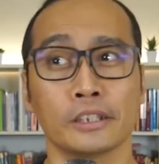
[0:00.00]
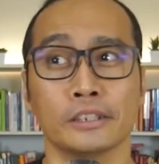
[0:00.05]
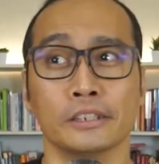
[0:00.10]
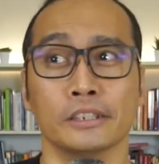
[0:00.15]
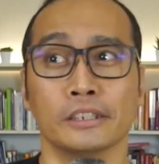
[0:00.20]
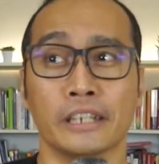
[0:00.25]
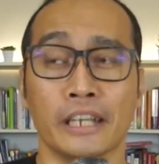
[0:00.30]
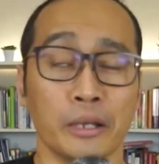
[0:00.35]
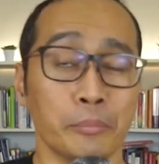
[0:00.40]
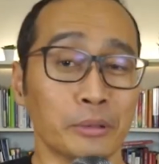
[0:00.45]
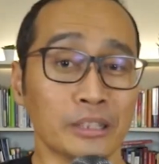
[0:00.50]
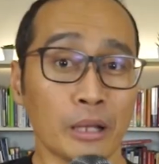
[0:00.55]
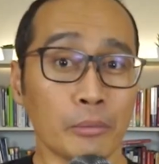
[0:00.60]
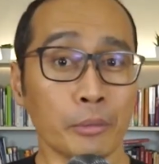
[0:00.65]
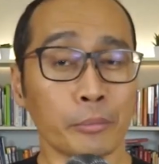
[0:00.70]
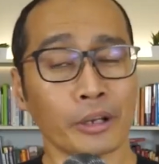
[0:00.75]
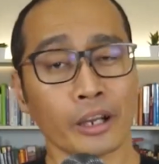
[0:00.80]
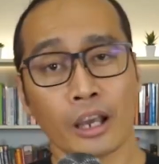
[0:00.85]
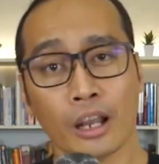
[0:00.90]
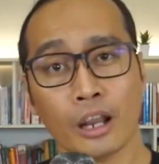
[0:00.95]
Nah, yang pertama
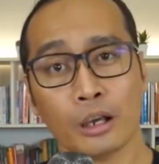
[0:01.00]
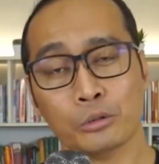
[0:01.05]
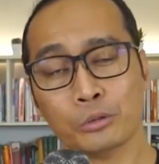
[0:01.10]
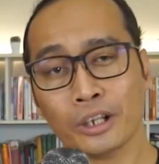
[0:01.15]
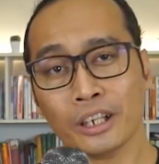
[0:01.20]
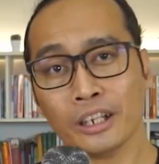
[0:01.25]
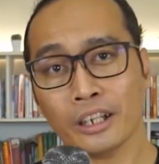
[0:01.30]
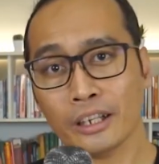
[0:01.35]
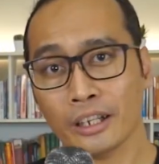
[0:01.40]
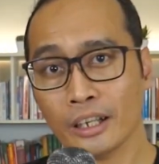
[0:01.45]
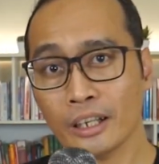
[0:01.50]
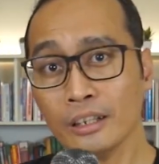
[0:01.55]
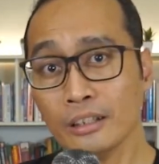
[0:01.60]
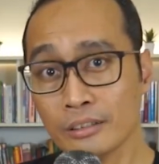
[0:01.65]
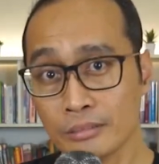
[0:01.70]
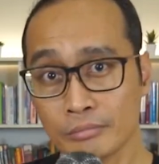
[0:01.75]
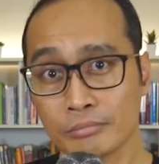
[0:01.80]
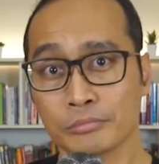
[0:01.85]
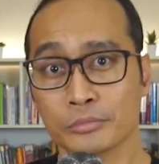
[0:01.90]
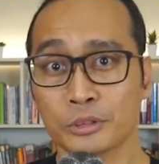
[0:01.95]
mereka lakukan adalah
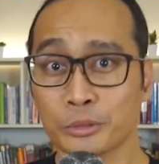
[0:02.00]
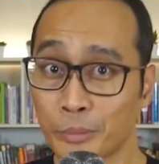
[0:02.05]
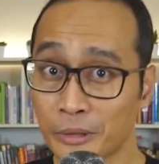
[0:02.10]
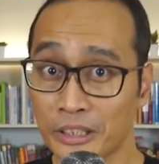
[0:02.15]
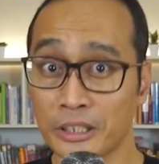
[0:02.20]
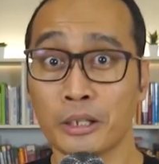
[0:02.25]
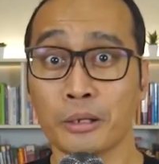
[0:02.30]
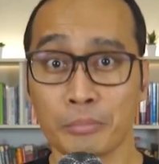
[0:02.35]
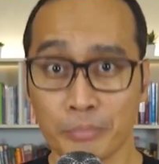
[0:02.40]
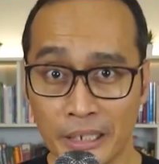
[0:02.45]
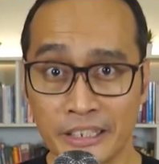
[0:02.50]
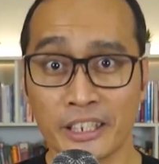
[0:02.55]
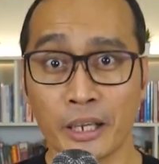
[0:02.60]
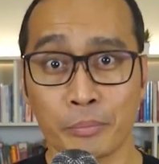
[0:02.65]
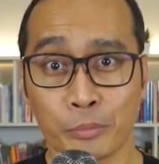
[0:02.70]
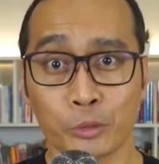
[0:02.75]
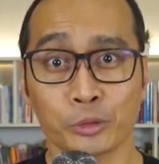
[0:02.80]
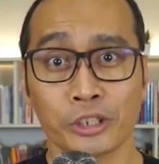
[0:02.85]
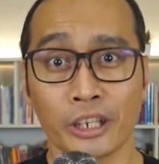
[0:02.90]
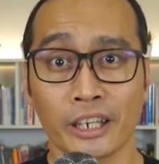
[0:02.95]
seperti banyak
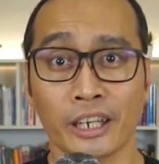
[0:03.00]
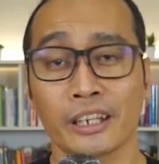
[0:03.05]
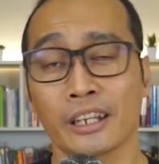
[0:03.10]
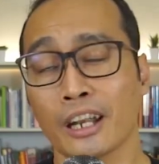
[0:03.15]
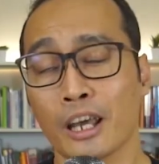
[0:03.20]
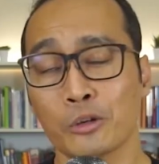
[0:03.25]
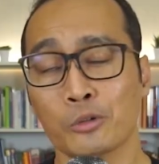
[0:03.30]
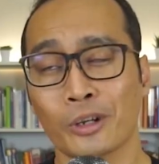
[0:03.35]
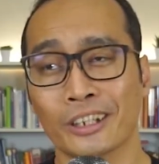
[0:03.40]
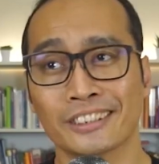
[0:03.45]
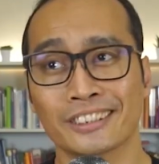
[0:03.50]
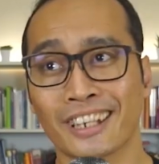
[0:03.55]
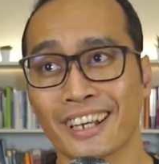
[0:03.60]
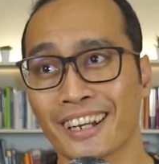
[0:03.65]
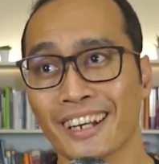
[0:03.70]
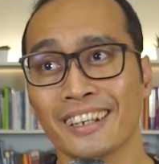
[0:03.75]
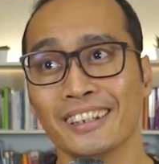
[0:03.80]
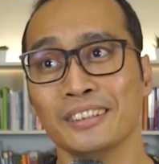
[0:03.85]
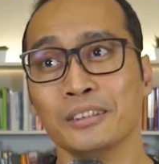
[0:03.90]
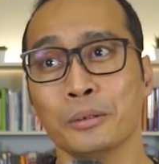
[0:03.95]
perusahaan yang melakukan
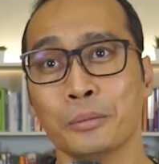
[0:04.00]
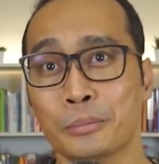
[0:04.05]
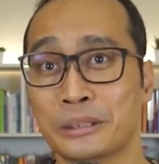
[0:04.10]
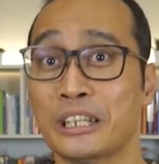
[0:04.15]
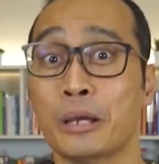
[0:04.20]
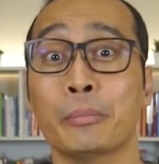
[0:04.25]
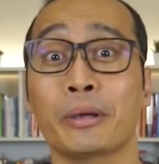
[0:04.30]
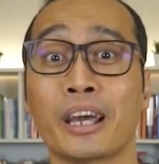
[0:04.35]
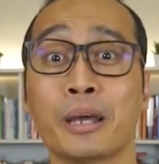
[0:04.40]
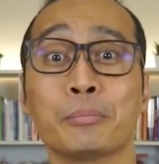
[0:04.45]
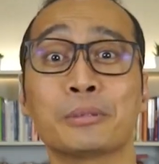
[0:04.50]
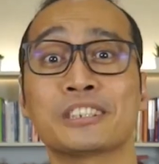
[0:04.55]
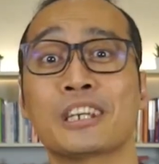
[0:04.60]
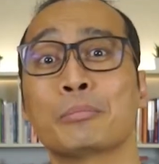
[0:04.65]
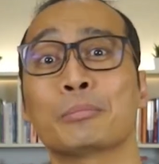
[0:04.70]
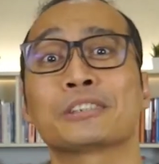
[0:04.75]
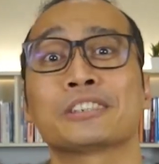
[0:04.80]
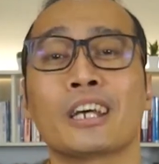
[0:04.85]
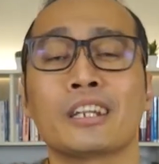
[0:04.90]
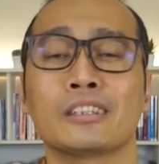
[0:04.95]
sekarang menyampaikan
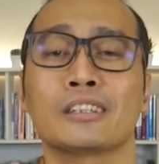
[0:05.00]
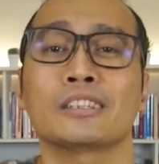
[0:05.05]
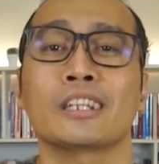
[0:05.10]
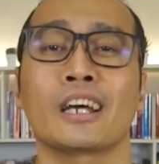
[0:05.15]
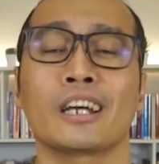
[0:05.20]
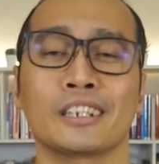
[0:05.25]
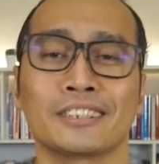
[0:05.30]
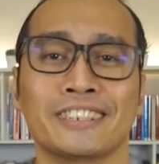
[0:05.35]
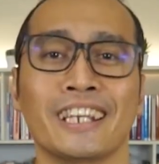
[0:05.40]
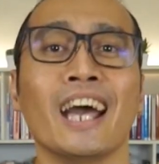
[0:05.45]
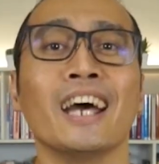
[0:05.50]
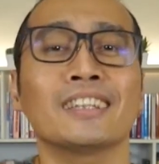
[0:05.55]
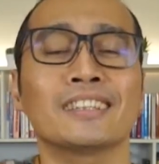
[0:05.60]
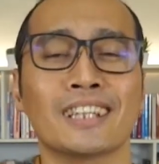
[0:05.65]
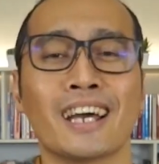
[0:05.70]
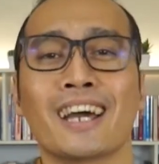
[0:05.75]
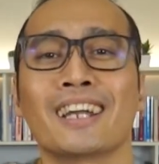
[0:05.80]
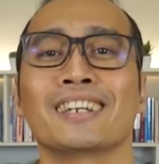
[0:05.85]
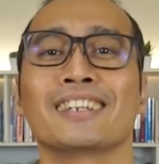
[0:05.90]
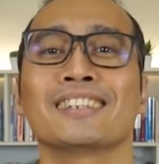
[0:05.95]
pesan-pesan tentang
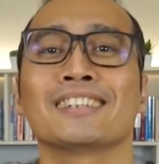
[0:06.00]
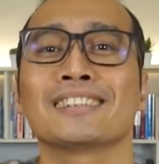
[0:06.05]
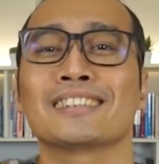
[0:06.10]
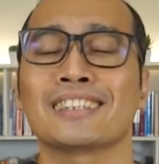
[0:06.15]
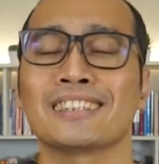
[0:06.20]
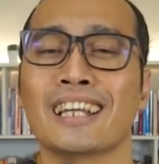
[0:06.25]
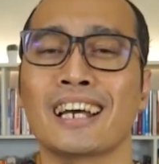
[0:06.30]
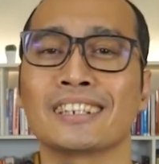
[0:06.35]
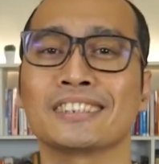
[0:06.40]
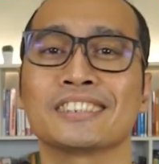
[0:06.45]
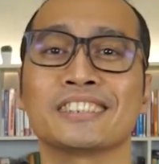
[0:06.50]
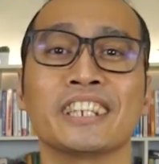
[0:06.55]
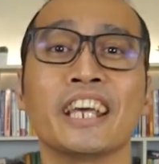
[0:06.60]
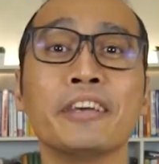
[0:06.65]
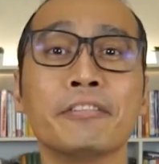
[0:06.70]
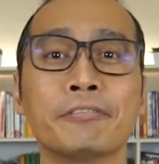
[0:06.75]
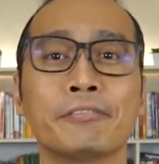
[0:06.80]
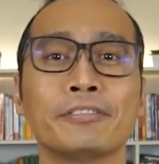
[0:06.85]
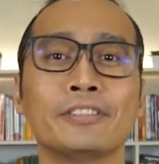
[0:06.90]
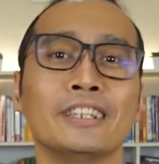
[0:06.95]
kesehatan, tentang
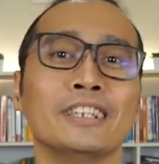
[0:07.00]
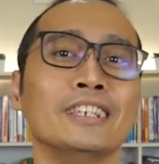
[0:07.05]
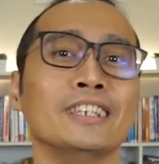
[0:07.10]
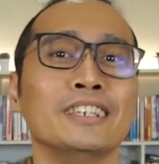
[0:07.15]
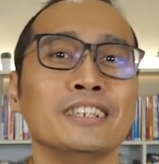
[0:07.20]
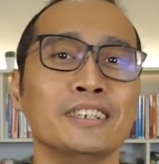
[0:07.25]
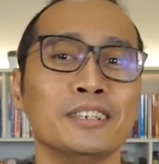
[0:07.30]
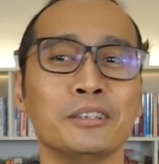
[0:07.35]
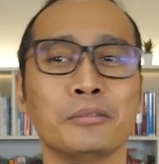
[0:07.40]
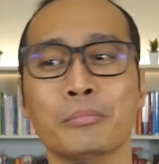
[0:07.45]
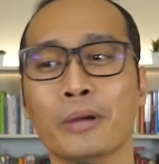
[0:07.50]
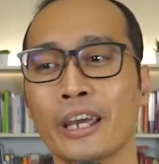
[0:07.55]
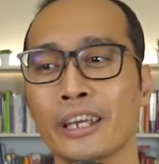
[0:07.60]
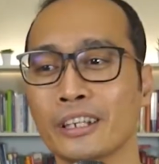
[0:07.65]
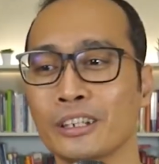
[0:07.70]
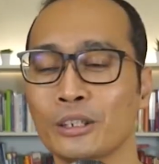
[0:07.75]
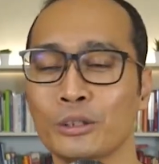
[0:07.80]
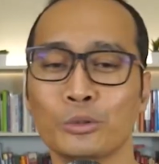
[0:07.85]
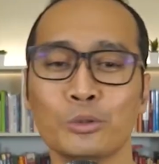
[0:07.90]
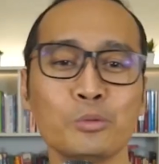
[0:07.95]
safety baik
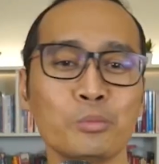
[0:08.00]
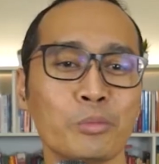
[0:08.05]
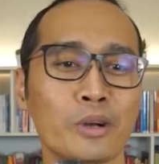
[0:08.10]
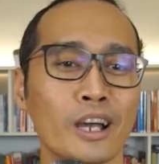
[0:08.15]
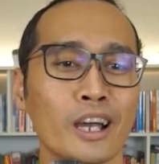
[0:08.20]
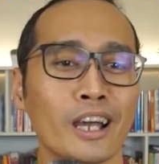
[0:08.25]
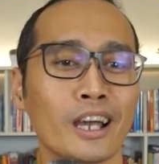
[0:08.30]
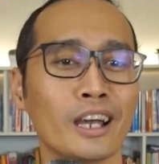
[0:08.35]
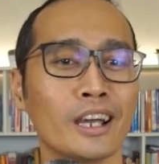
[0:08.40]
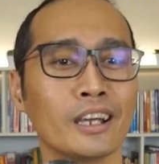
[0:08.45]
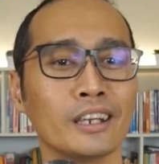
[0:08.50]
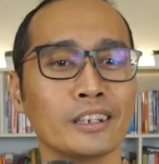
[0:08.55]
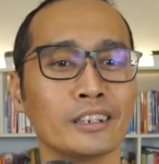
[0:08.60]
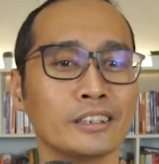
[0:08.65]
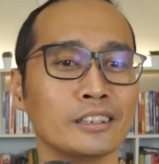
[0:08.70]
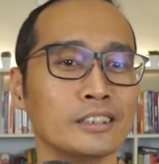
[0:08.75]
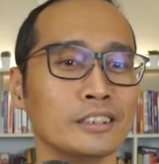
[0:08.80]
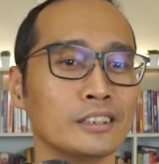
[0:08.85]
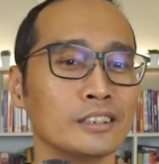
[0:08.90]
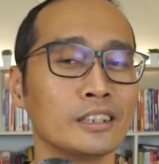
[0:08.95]
di rumah,
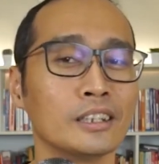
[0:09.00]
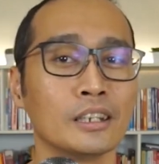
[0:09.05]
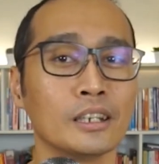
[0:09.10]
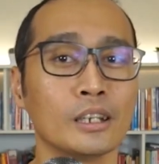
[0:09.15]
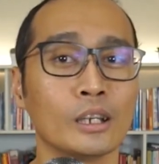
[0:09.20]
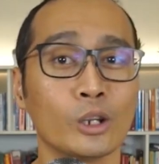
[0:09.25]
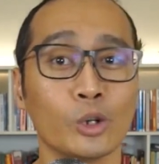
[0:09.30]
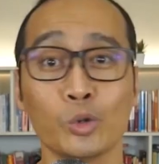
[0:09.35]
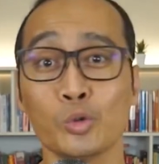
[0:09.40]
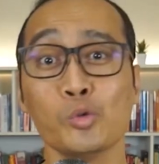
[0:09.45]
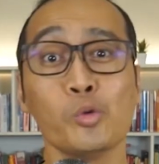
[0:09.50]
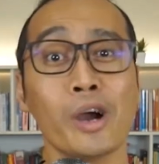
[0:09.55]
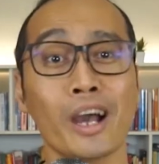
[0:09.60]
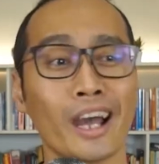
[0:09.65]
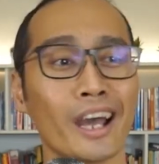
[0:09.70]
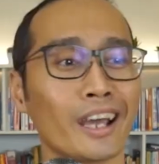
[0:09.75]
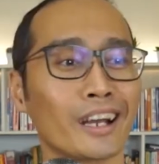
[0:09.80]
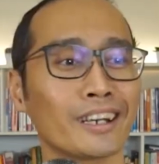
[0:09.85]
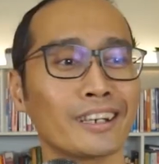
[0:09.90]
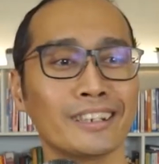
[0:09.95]
di
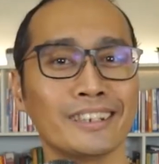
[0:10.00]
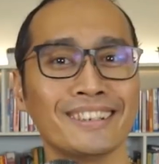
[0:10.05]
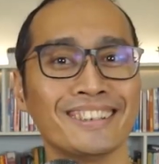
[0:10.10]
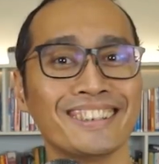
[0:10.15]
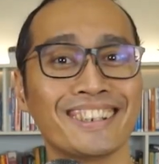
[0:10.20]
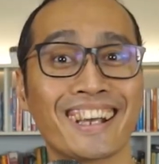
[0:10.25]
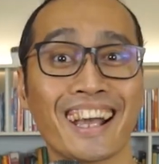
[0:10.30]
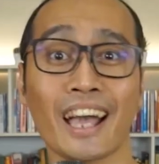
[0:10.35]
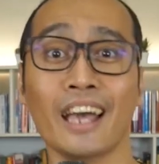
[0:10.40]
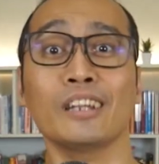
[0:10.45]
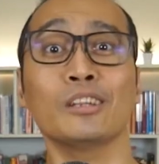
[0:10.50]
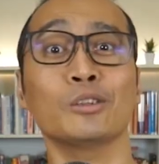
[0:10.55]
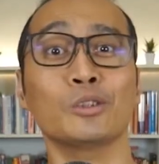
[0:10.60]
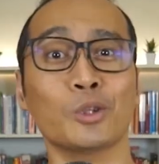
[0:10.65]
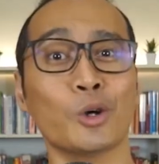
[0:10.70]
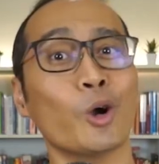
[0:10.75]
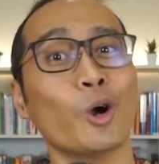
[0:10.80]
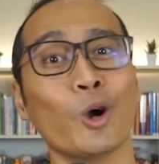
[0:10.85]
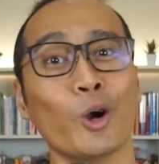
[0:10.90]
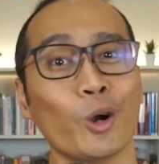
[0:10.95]
luar, di
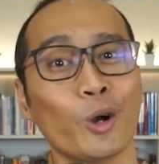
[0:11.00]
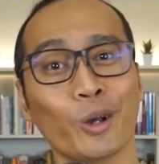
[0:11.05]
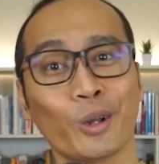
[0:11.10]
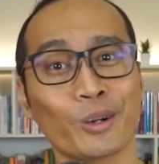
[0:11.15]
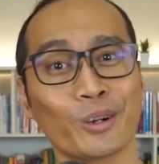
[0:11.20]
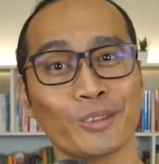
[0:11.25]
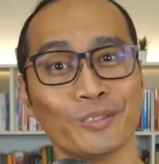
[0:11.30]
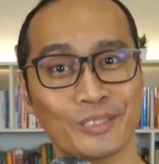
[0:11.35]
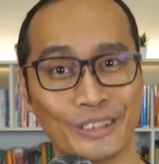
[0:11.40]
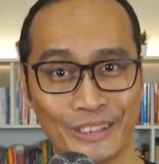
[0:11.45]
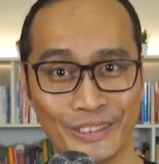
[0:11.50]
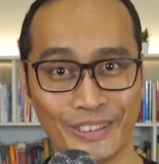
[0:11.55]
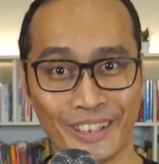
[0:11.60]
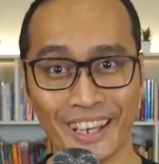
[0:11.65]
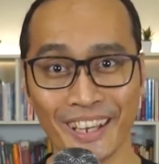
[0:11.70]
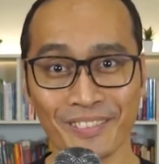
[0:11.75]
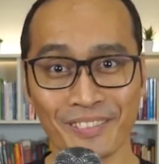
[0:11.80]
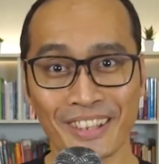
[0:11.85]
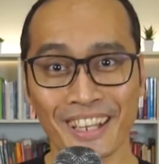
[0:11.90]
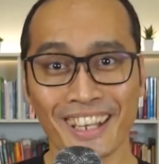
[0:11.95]
kantor gitu ya.